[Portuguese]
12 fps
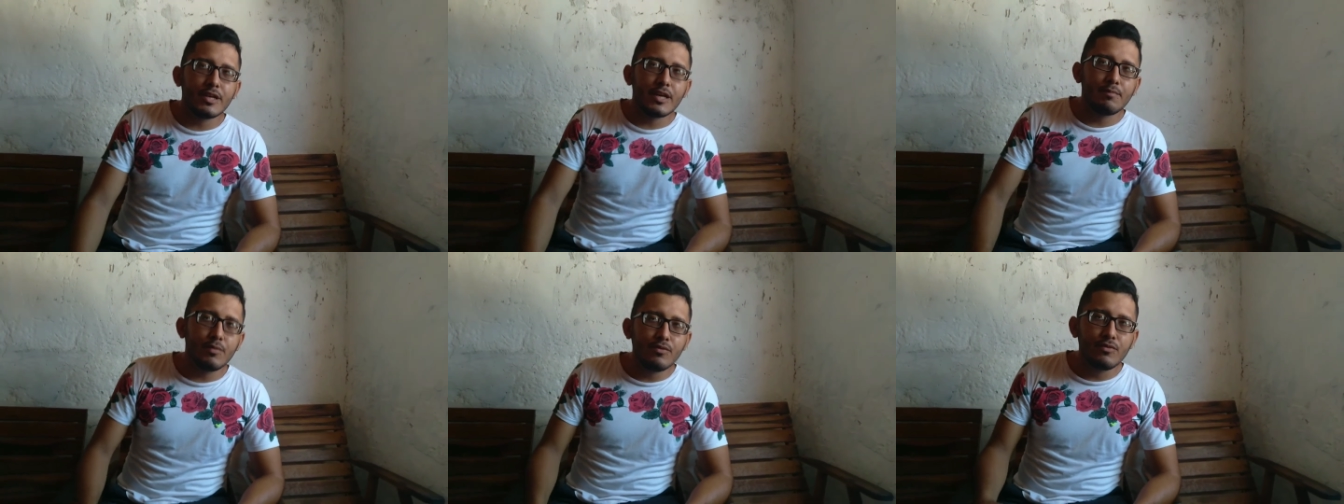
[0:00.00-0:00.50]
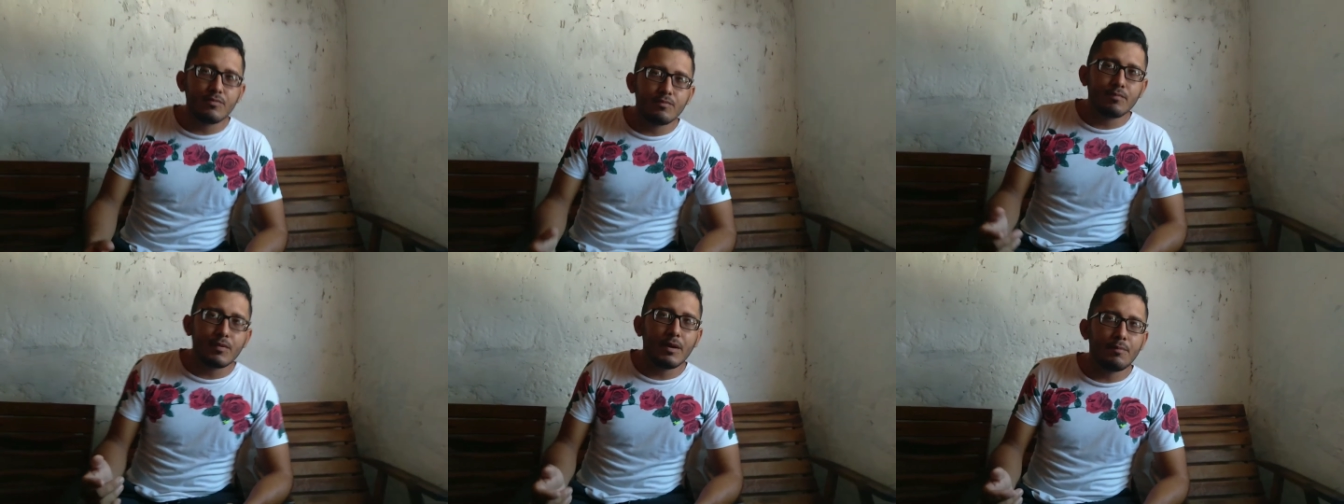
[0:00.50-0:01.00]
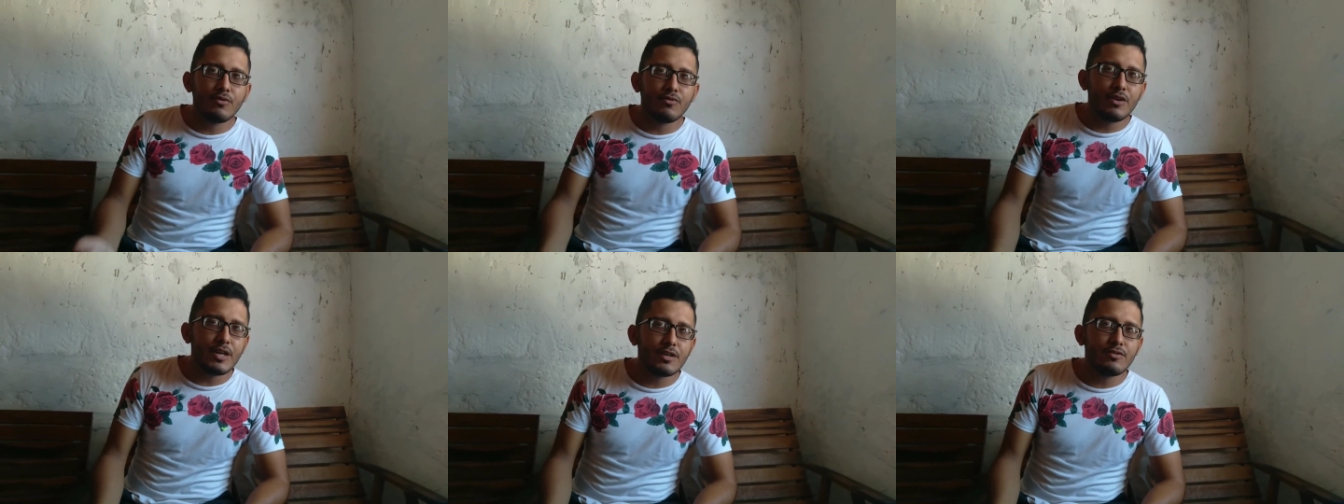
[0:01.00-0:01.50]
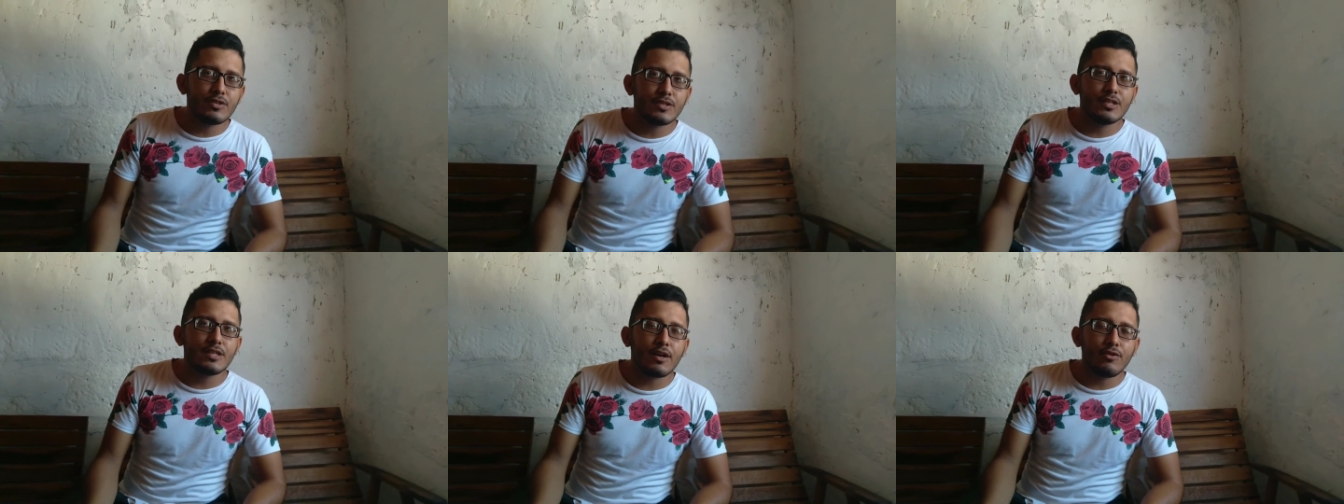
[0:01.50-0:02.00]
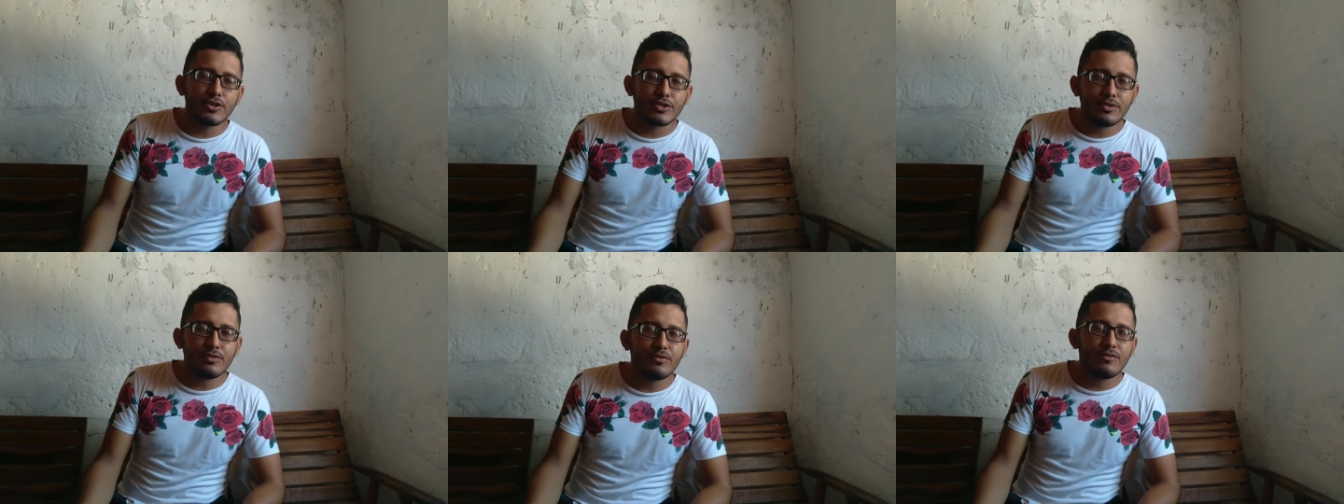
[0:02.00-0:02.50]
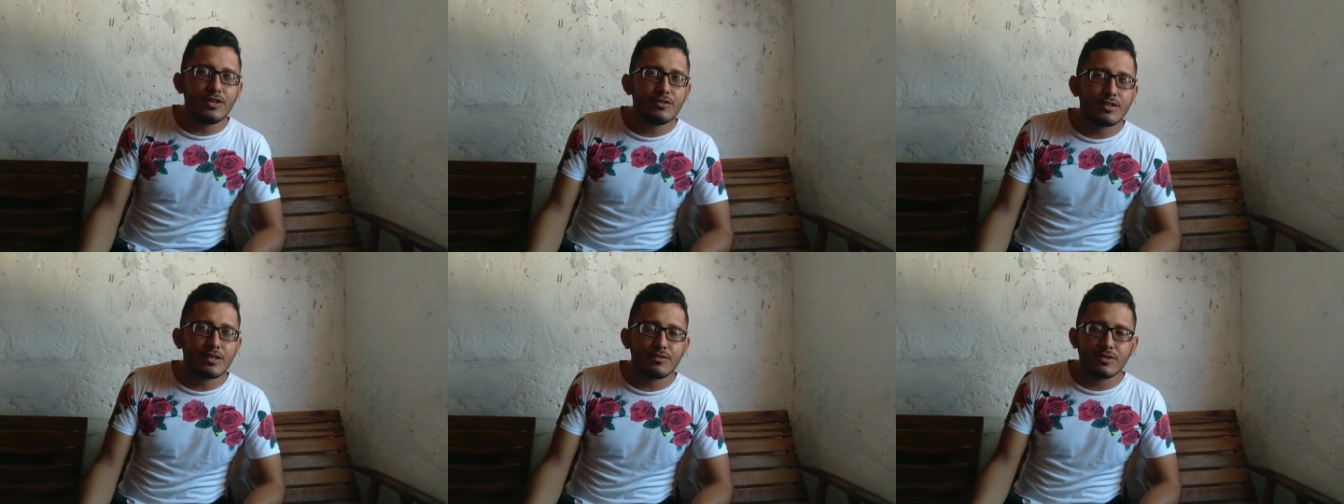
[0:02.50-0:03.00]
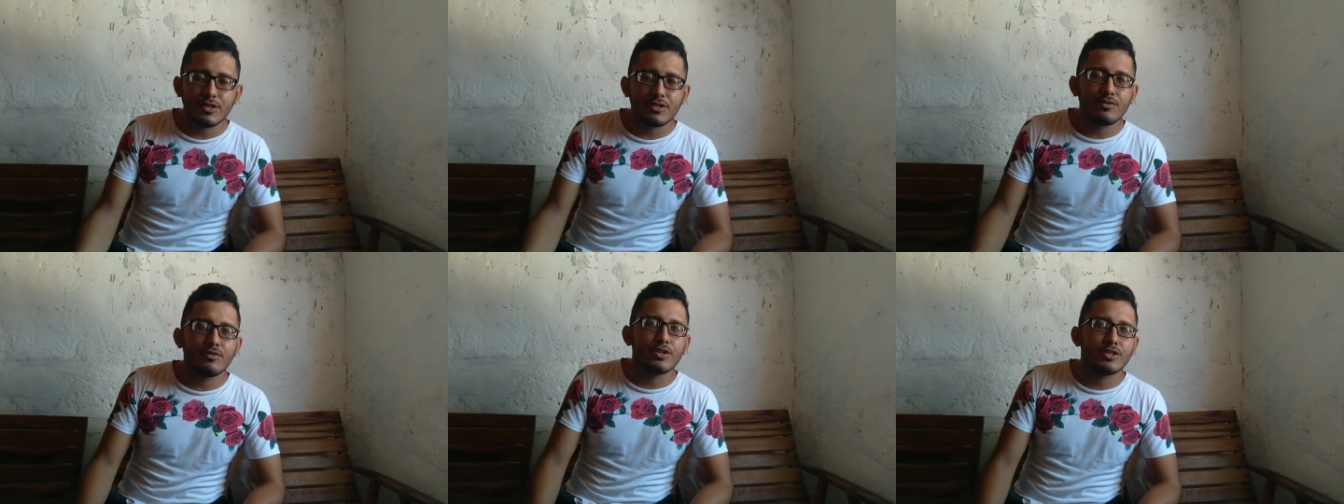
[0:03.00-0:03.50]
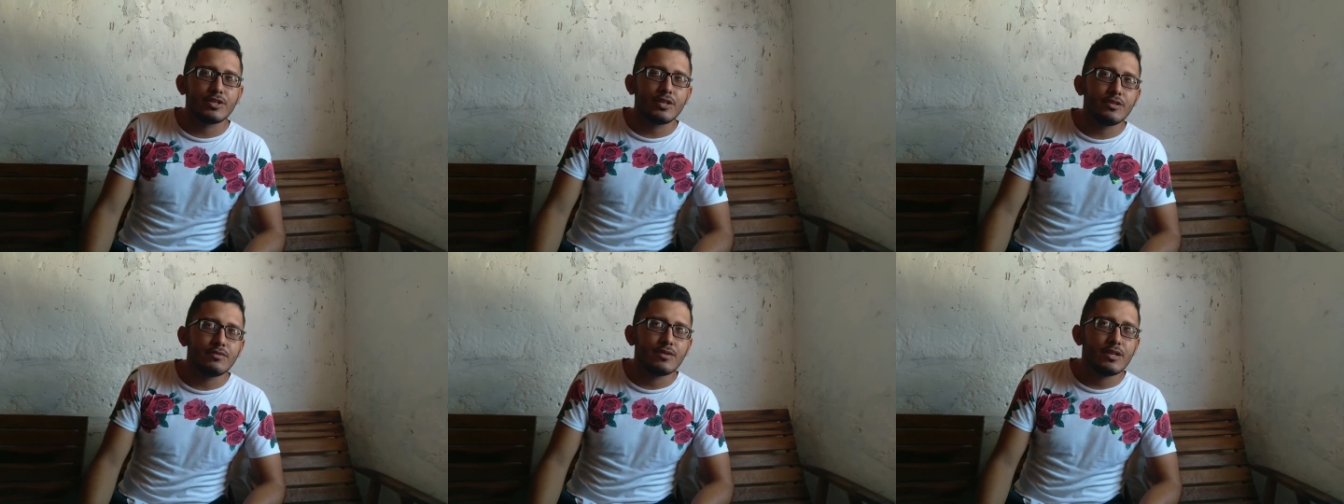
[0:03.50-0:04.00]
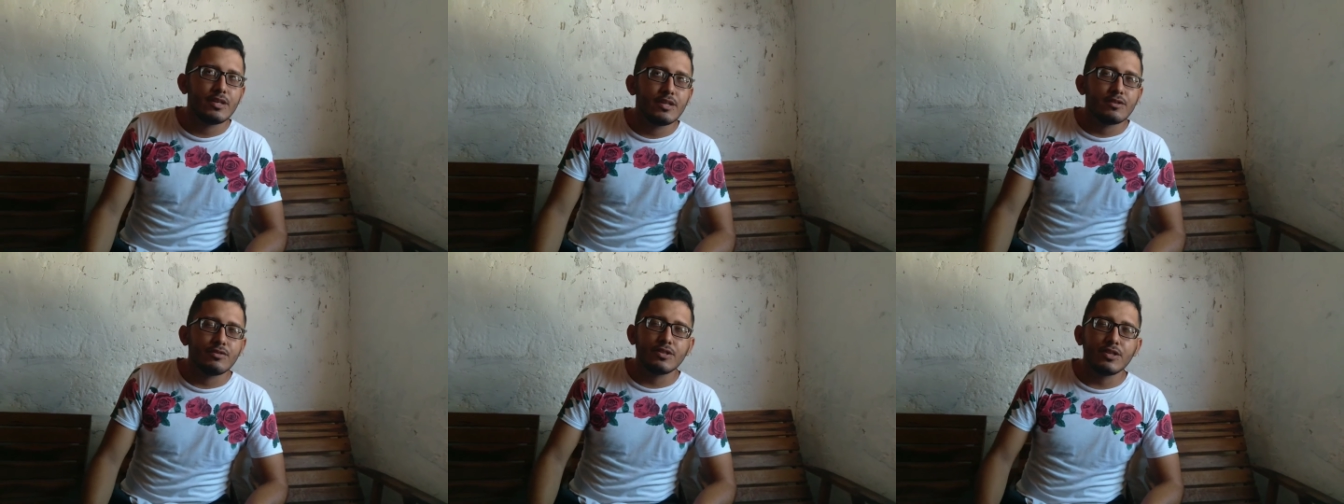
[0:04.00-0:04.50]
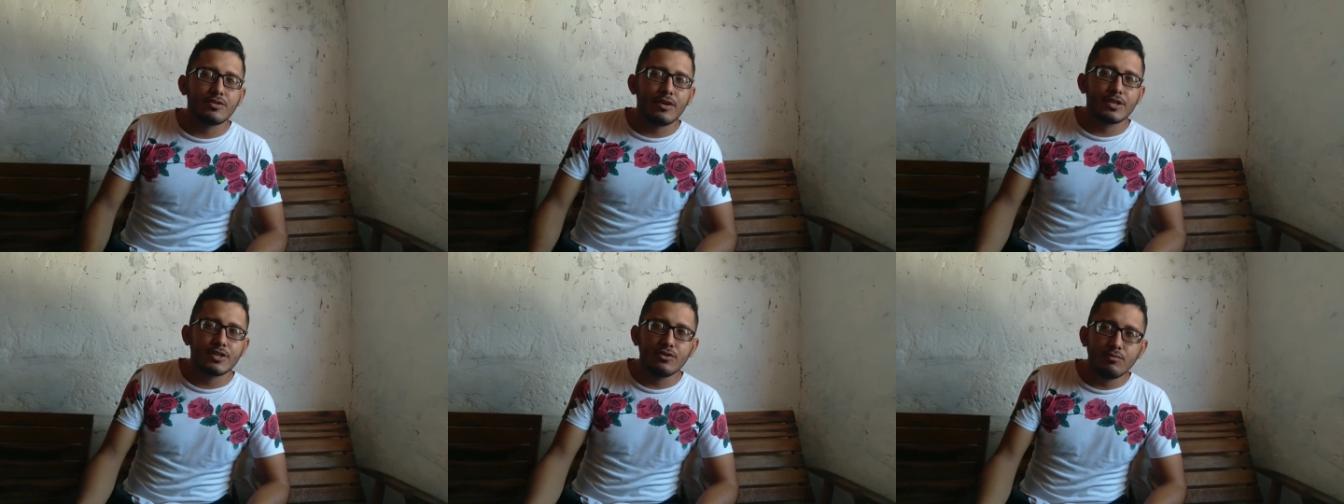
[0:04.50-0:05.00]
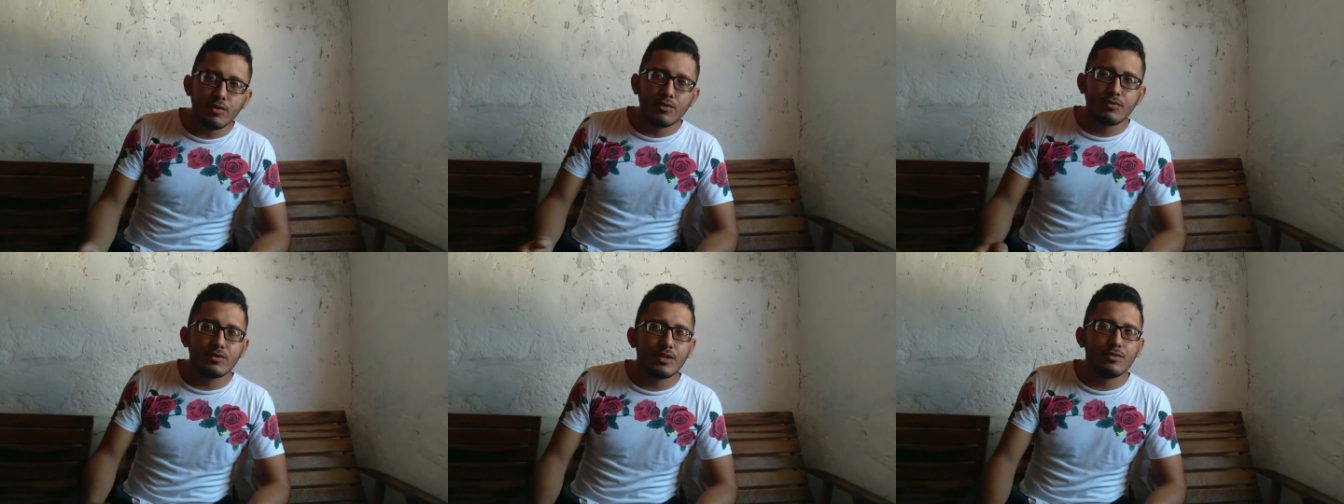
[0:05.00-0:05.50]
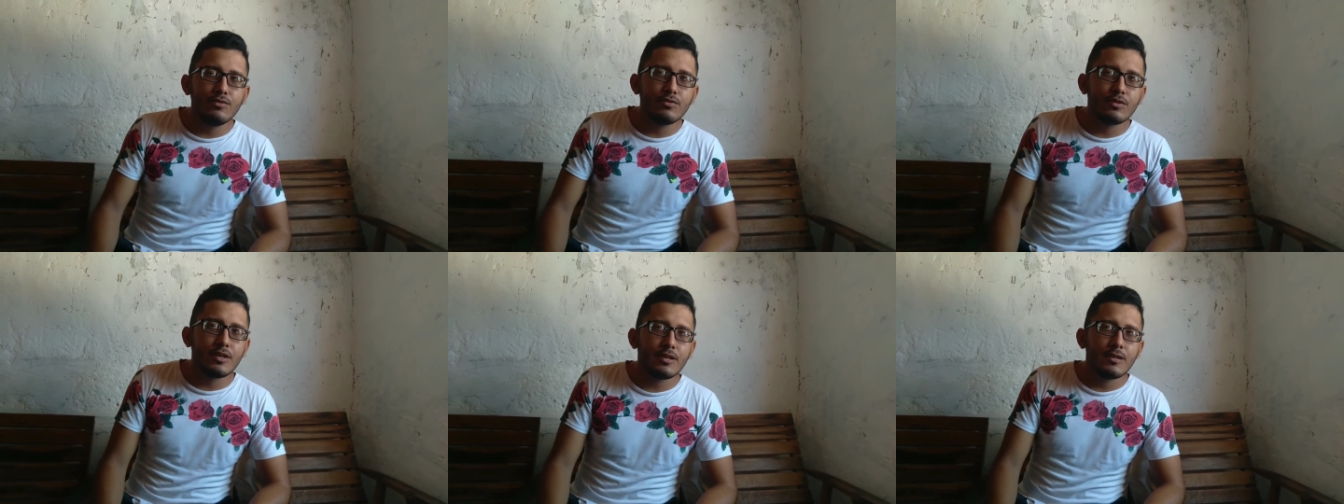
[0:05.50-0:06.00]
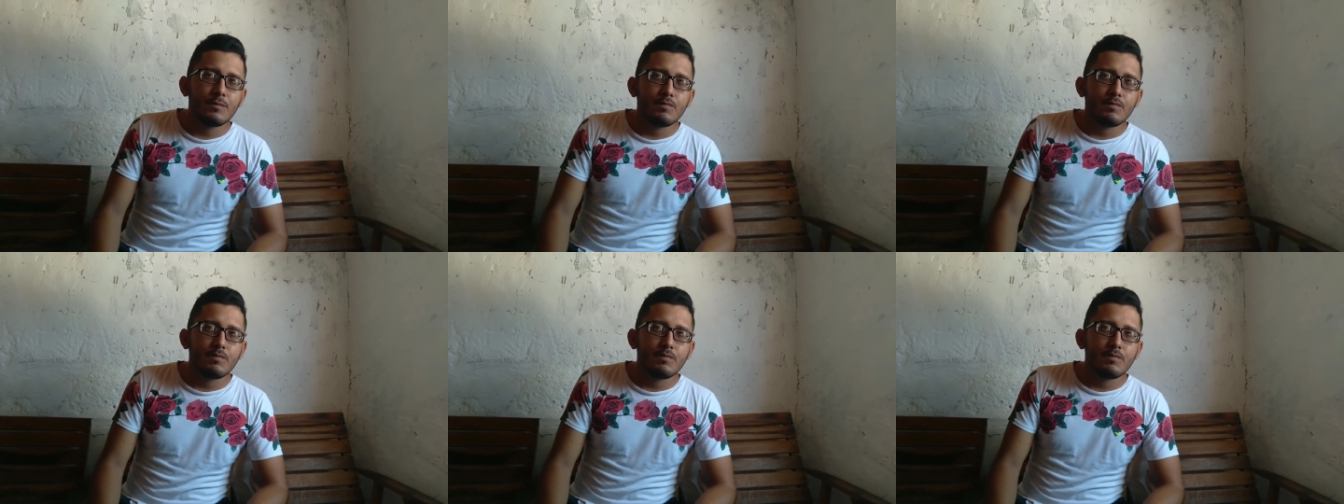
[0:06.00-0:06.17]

Que é para eu, é eu ver que você está gostando do vídeo, né? Que vocês estão gostando, que vocês estão achando bom o conteúdo, né?